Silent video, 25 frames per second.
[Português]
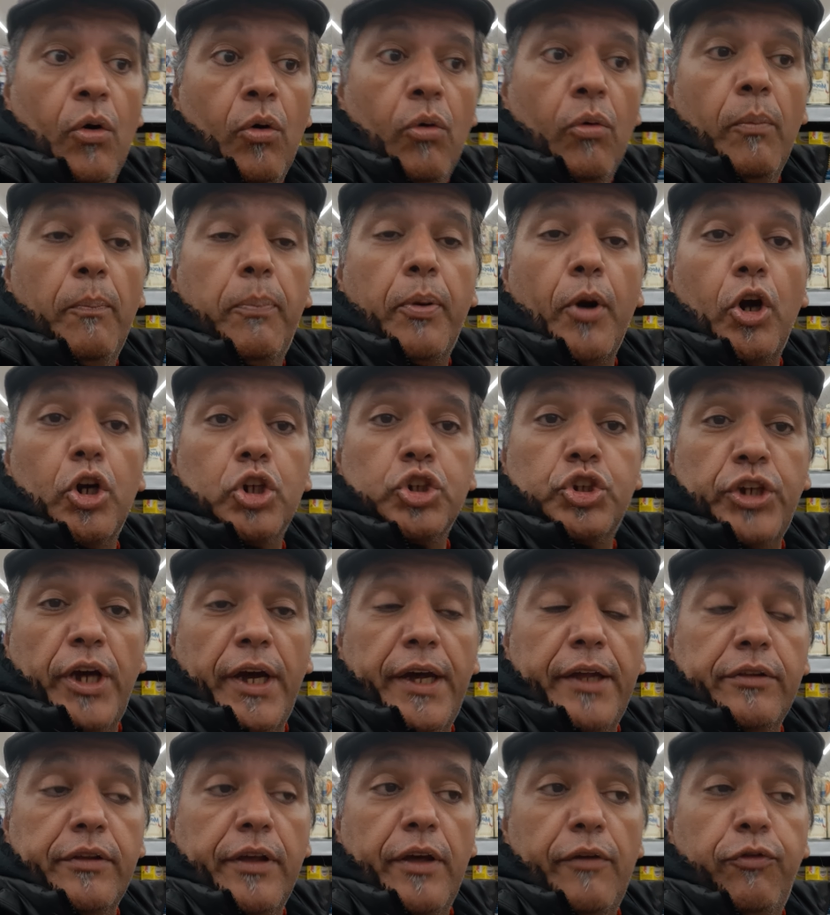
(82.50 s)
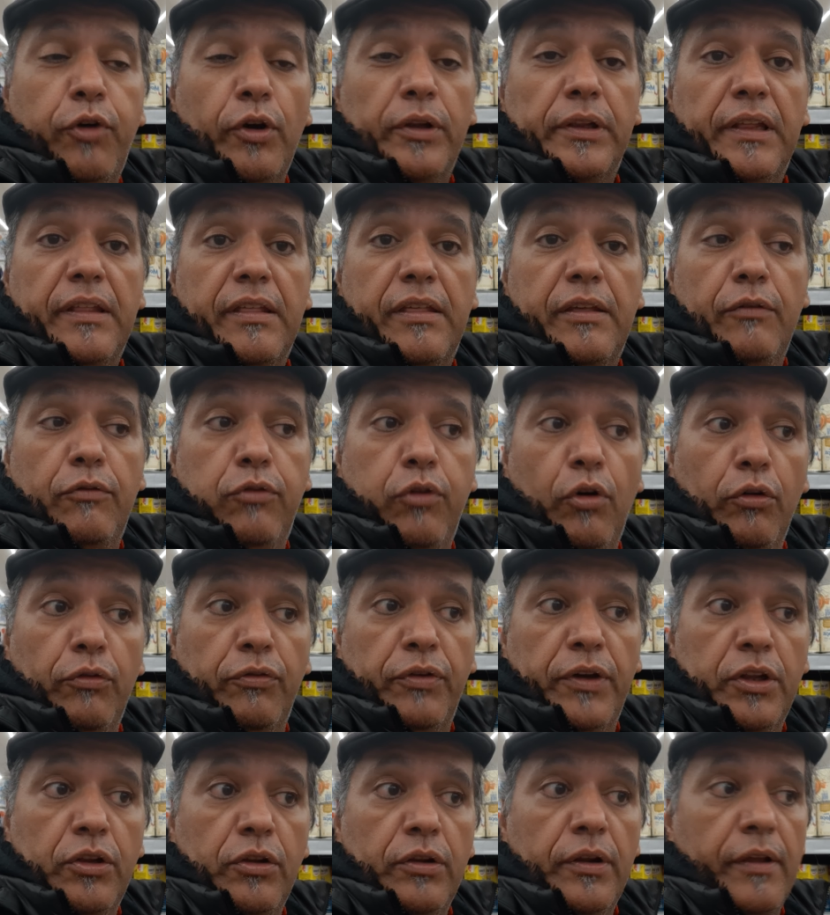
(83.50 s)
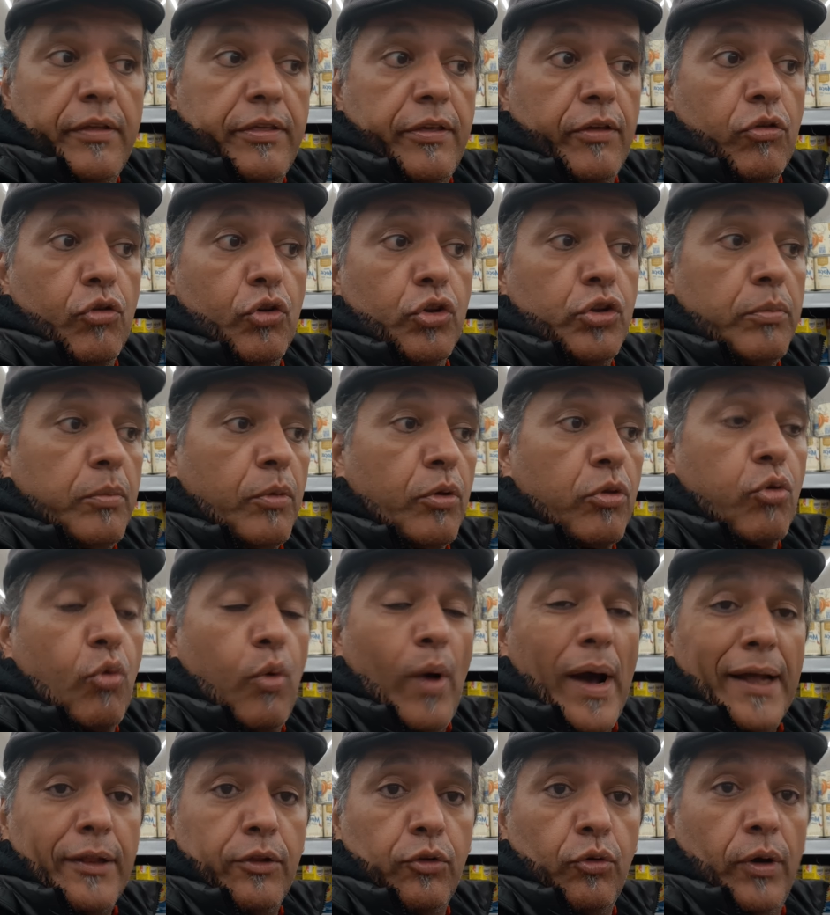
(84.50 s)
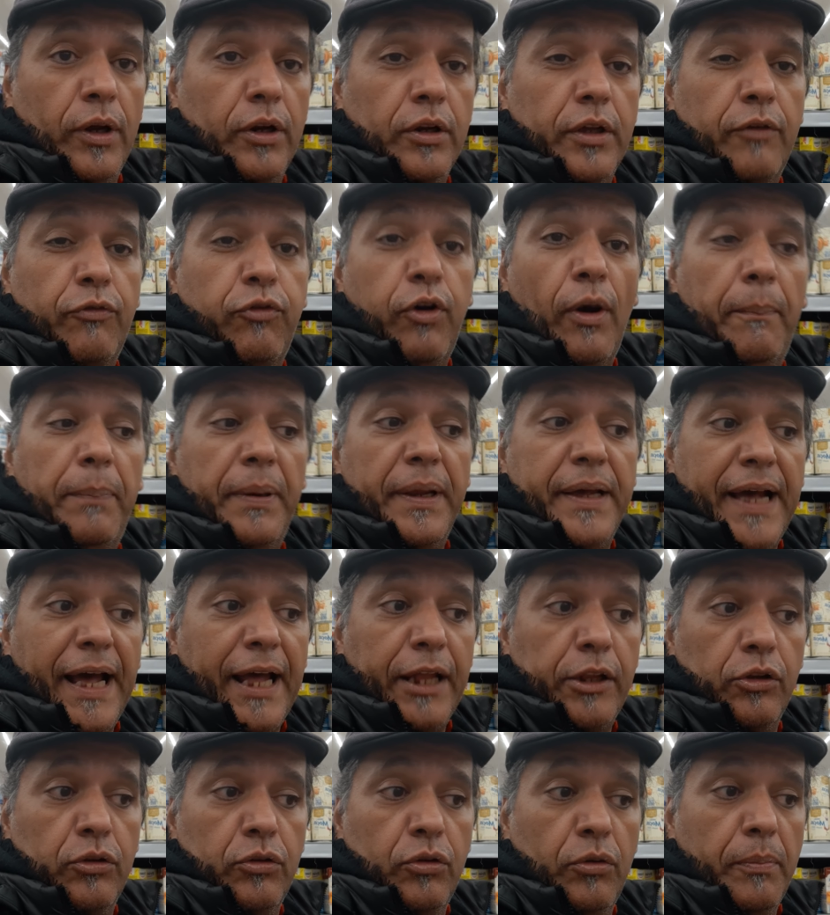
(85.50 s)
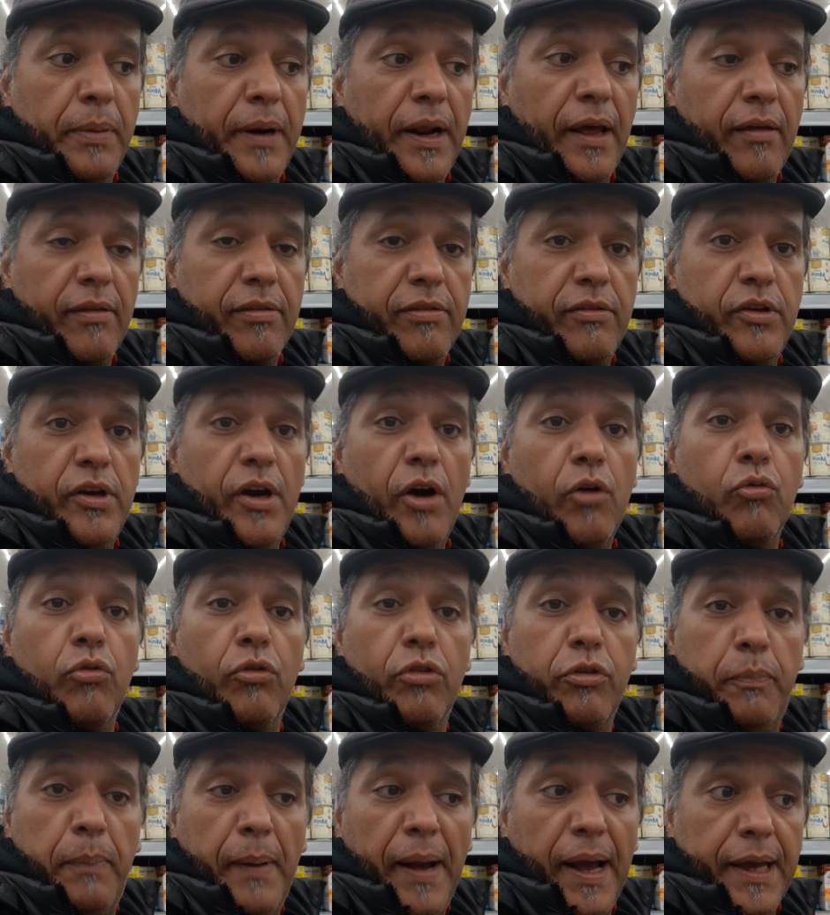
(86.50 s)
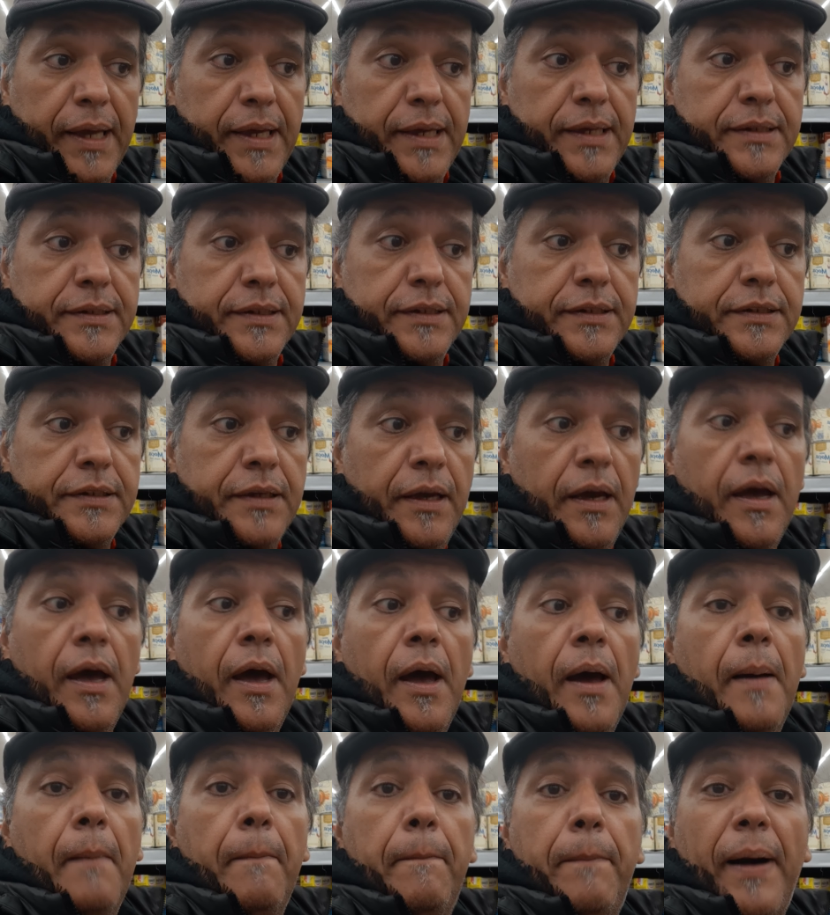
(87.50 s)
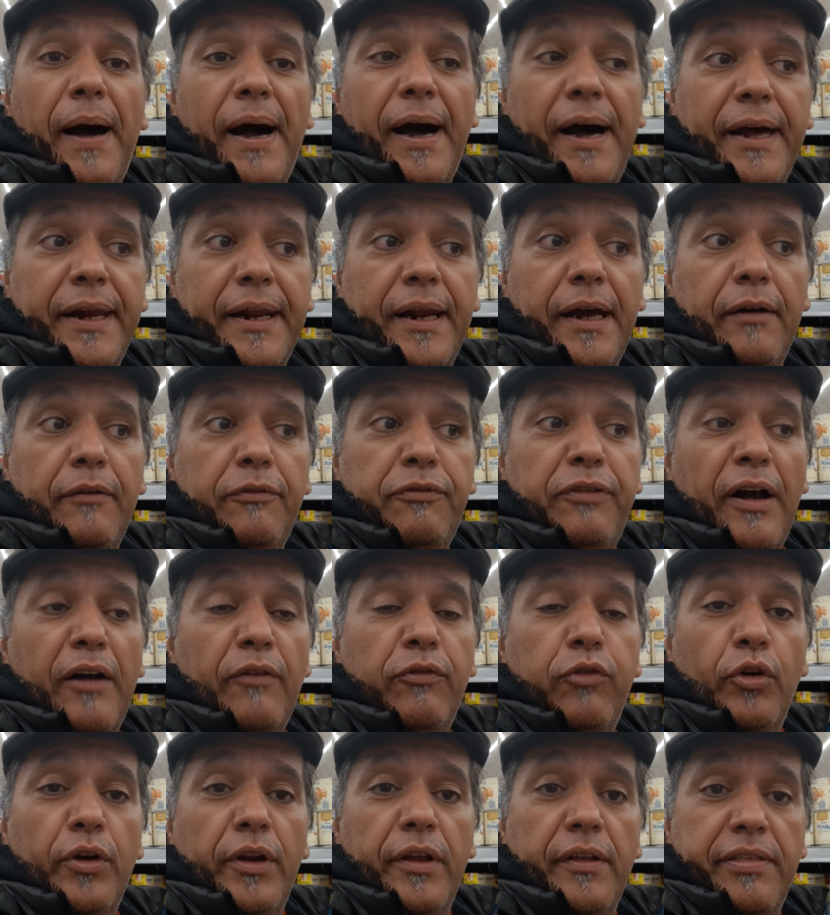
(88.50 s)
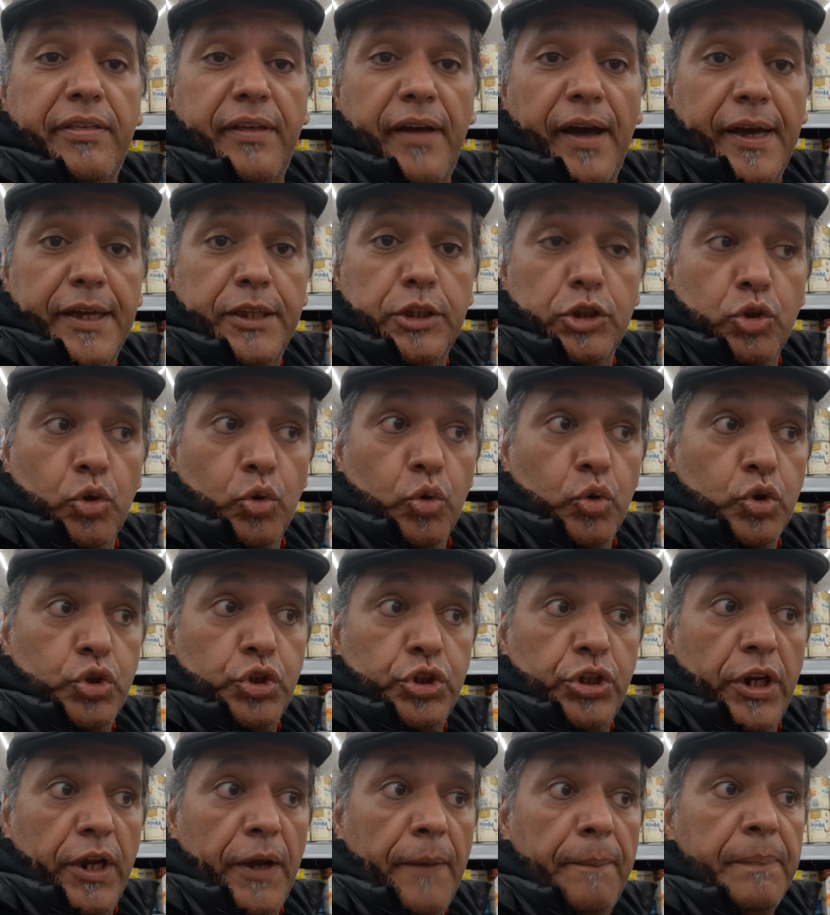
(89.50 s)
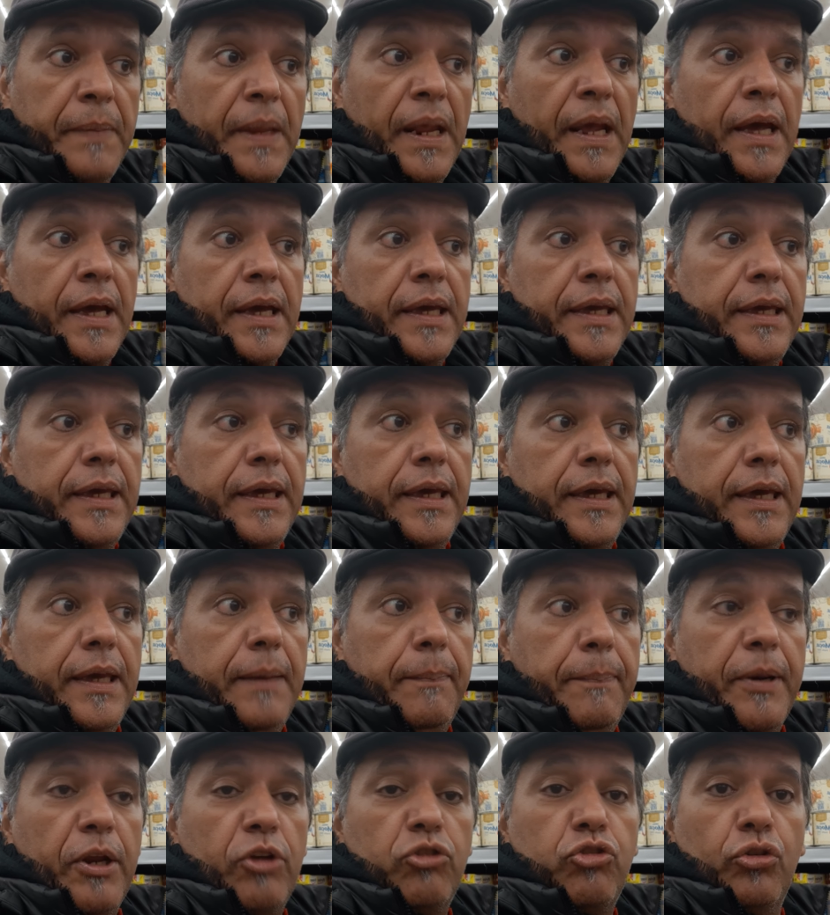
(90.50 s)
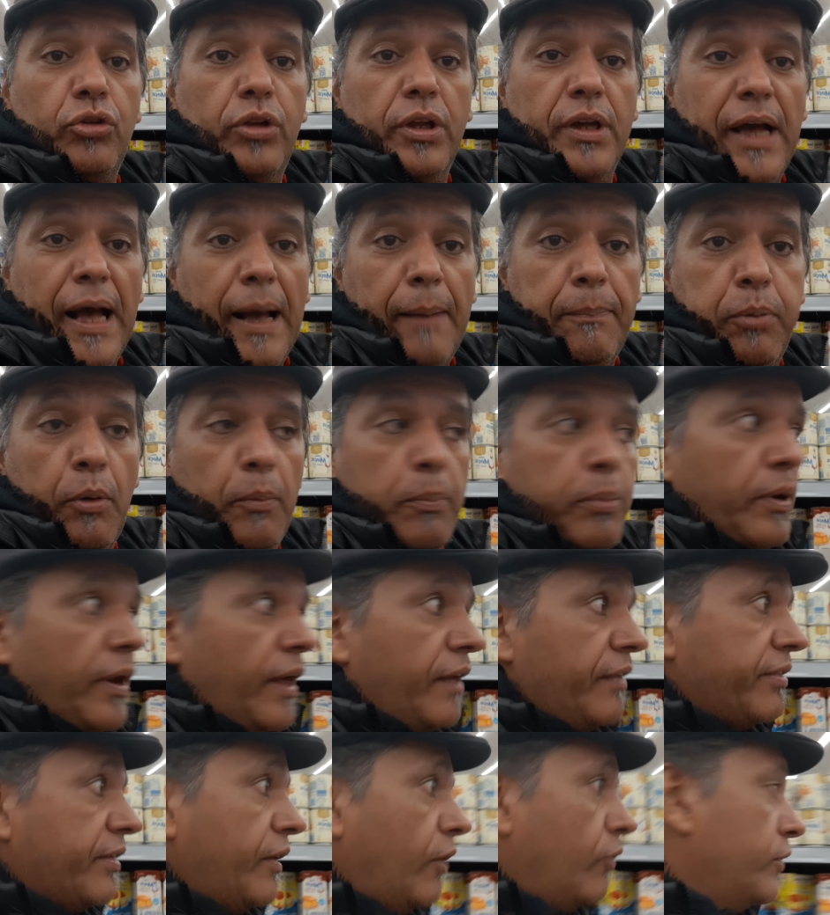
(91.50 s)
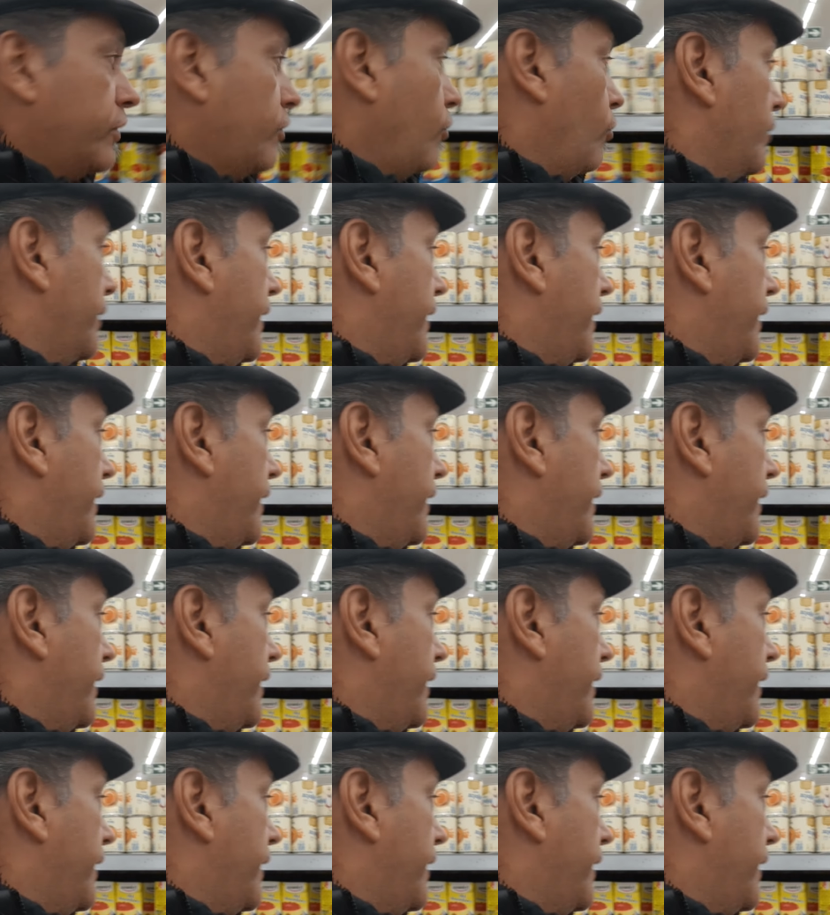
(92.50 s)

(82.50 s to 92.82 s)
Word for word: um projeto que foi desenvolvido nesses últimos quatro anos, que foi aplicado no Brasil e alguns países para favorecer a indústria e prejudicar a população. Então